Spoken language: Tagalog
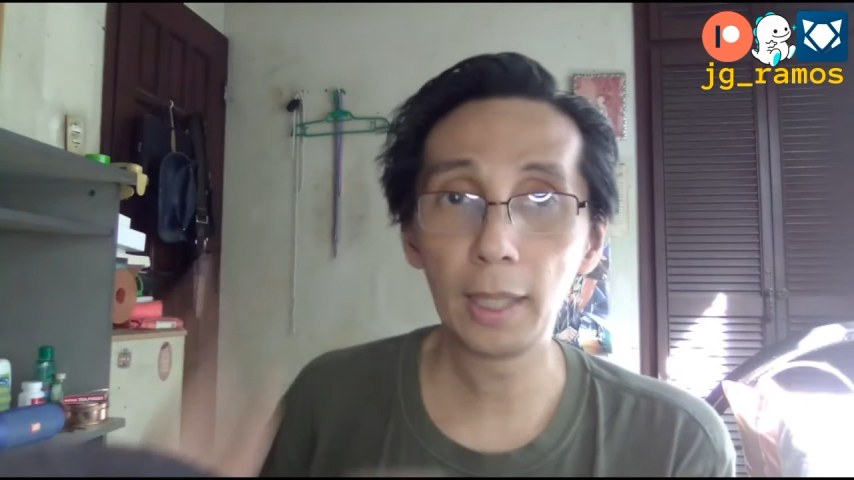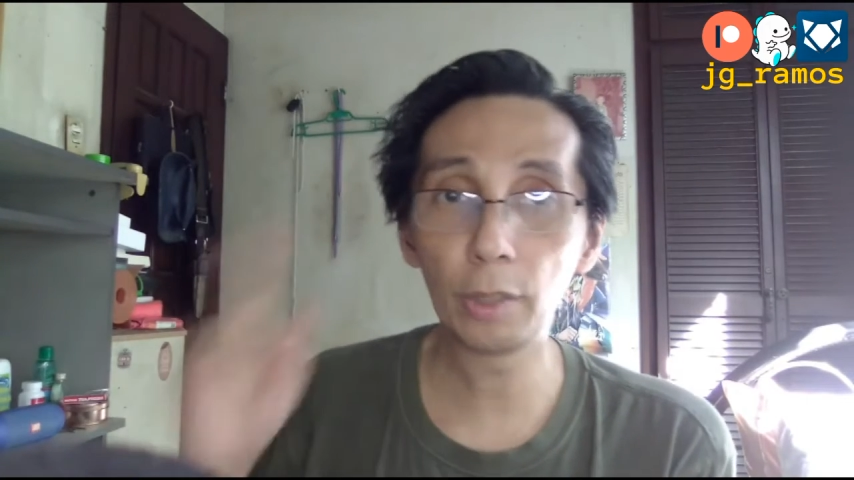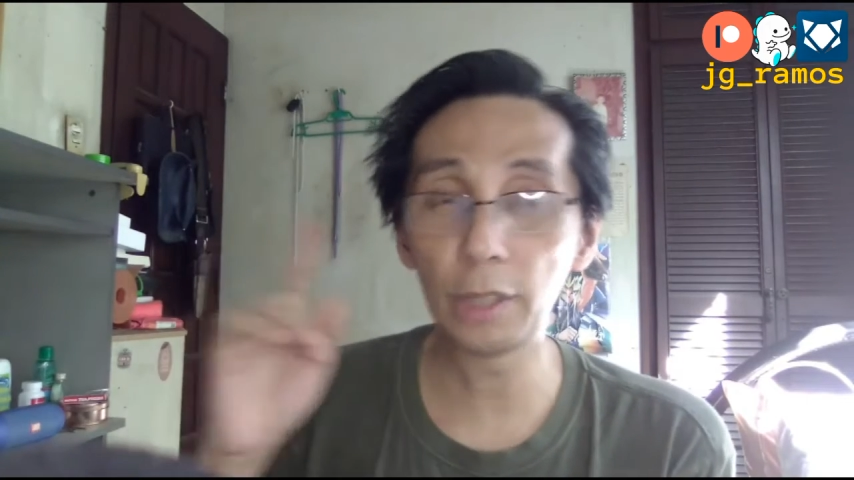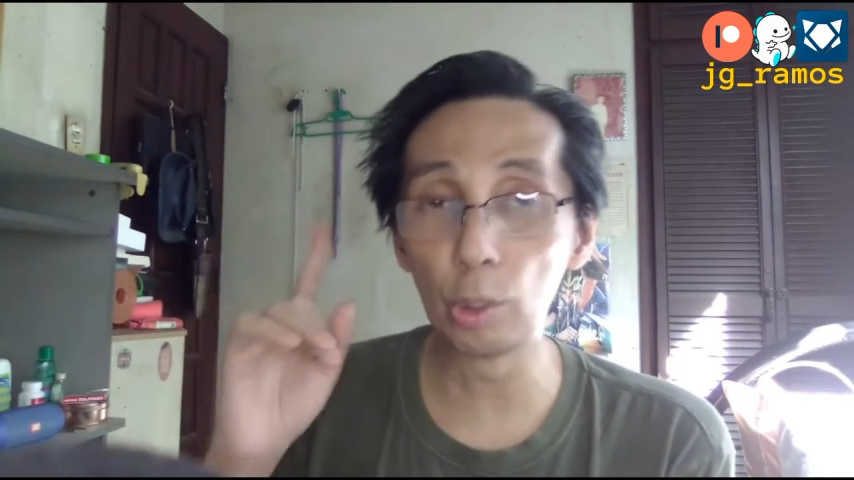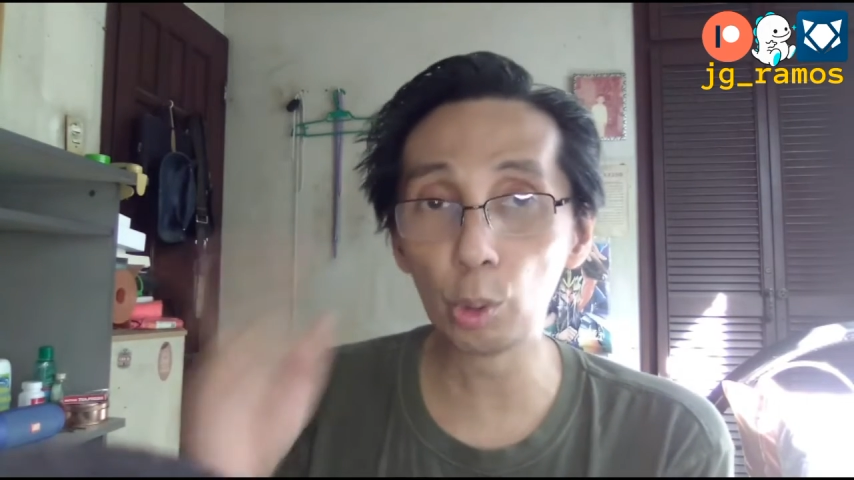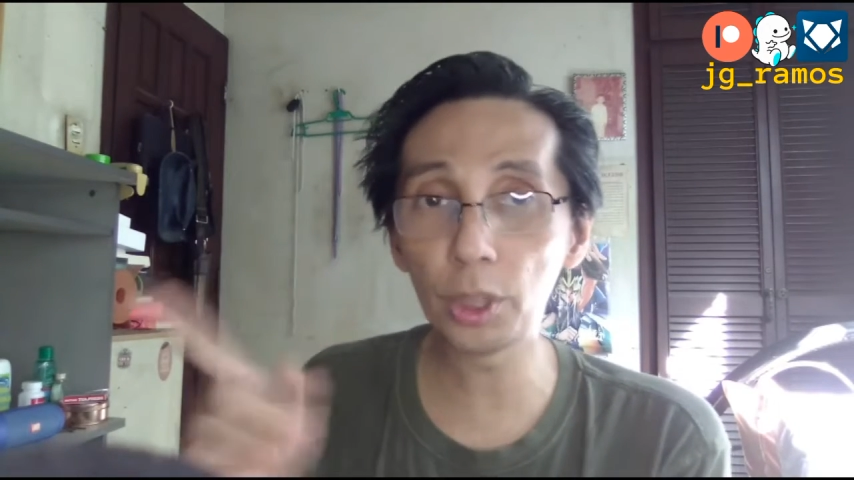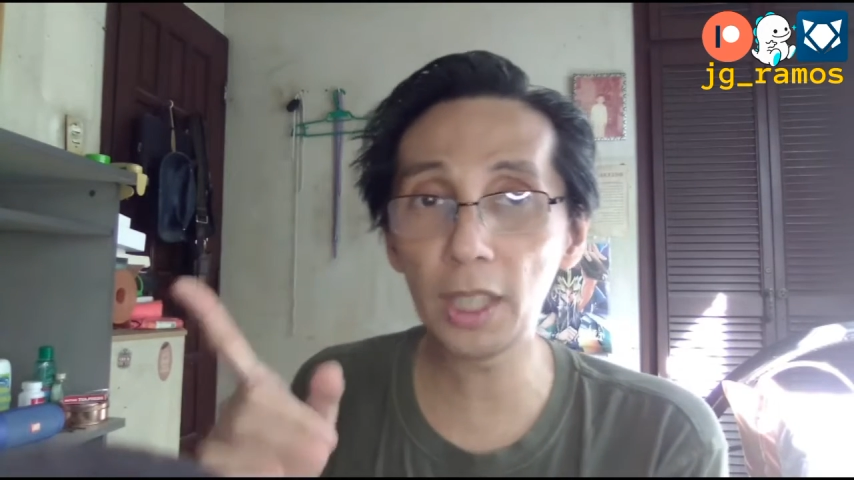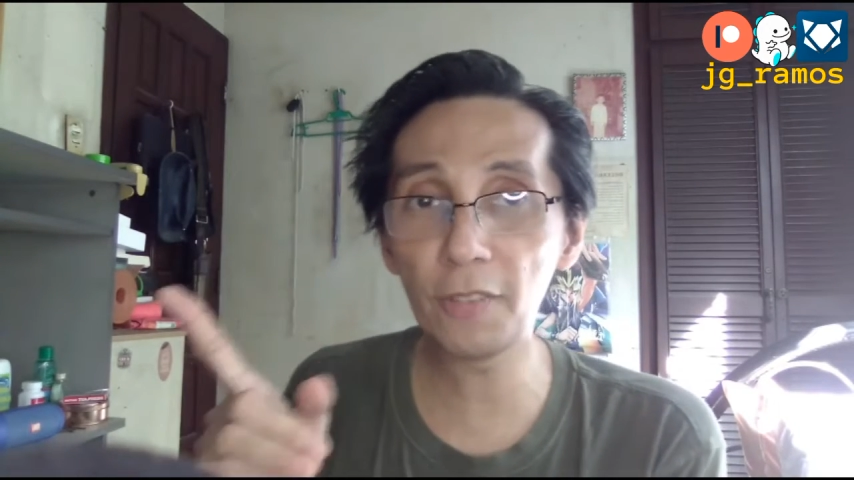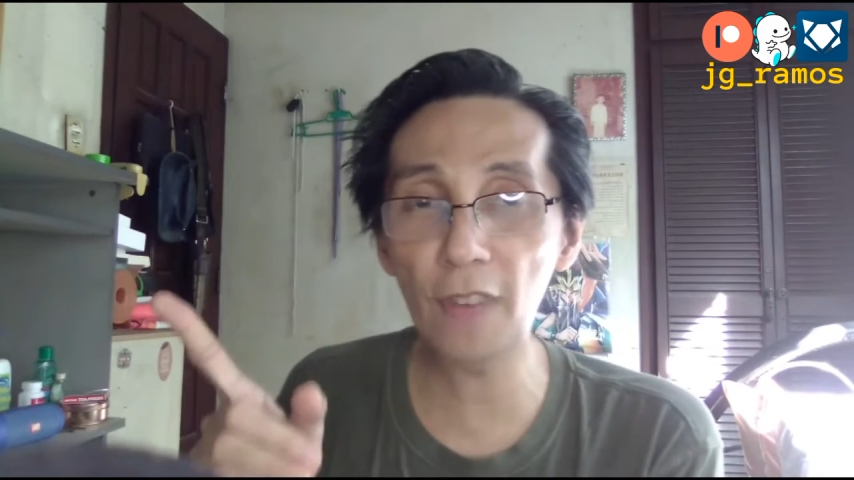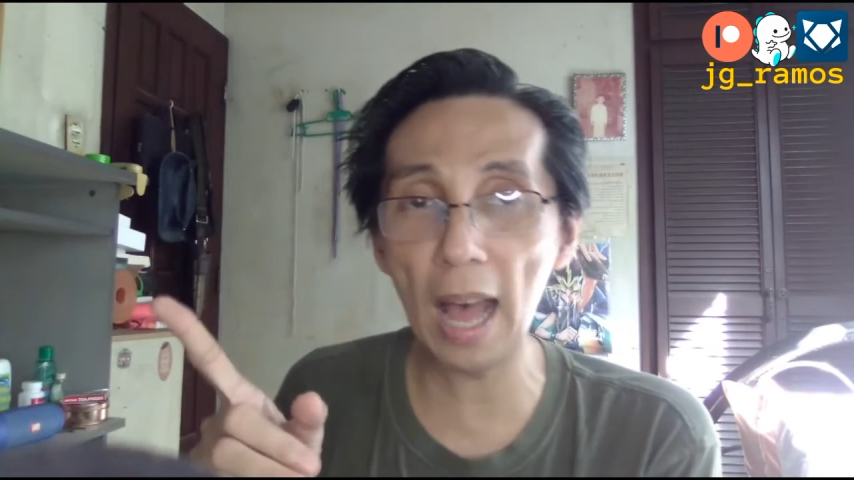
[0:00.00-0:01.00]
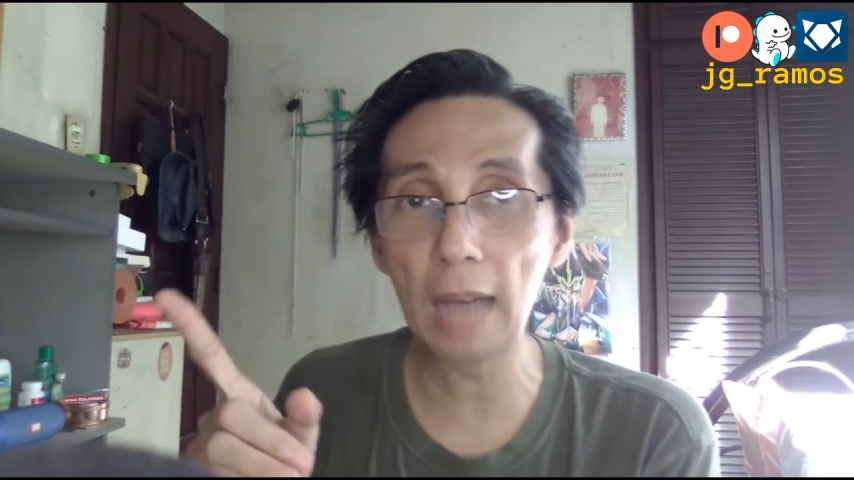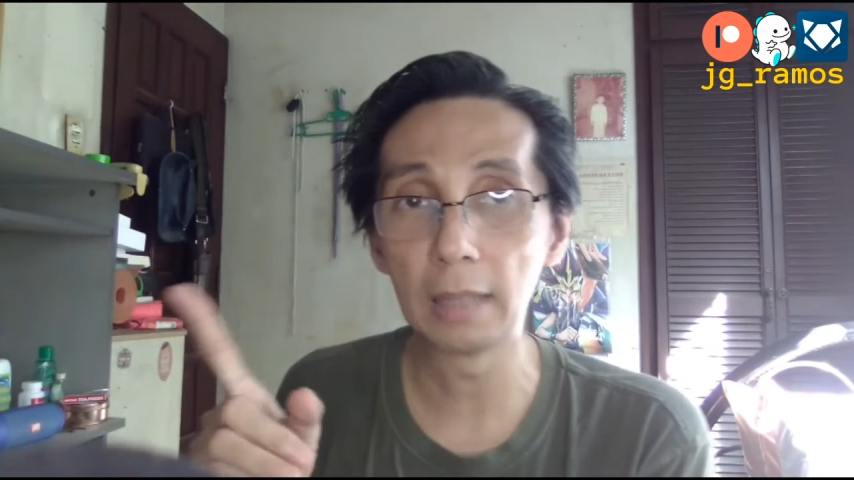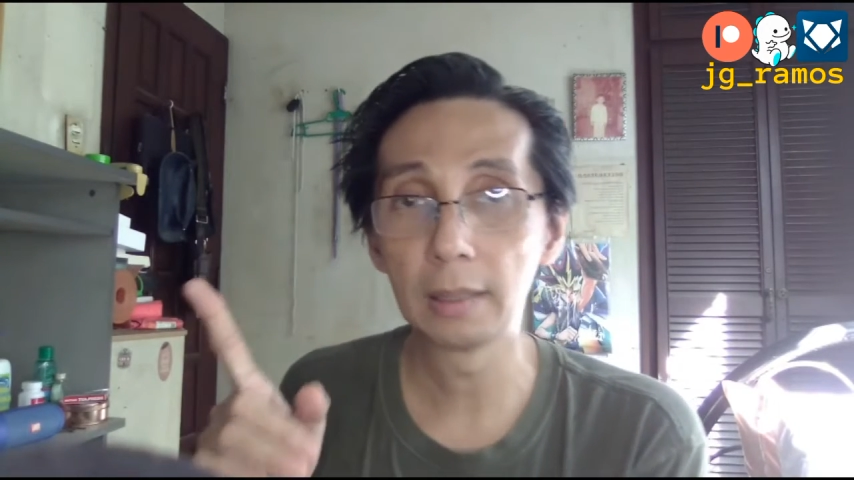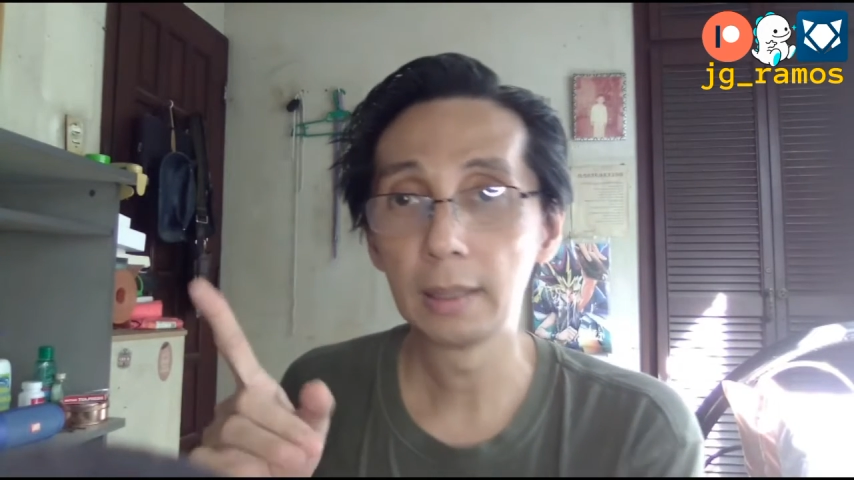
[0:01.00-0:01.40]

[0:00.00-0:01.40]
Eh, tinuro si Fa.